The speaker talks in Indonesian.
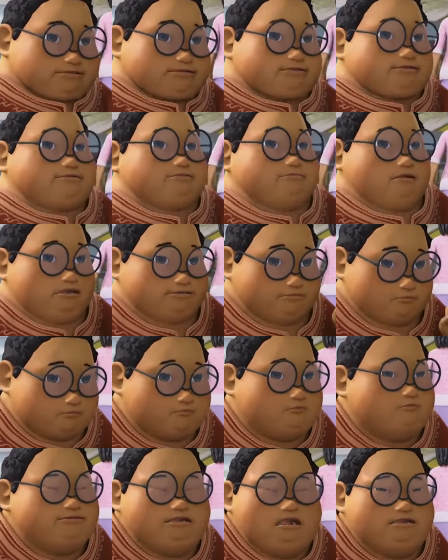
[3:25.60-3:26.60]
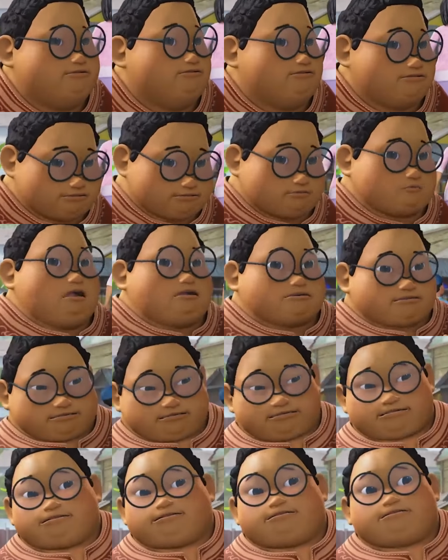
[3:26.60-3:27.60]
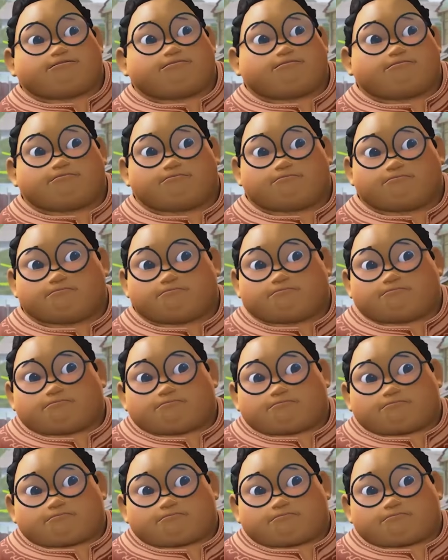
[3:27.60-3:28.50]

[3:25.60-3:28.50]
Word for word: Uh, aku nggak jadi disunat deh. Ya,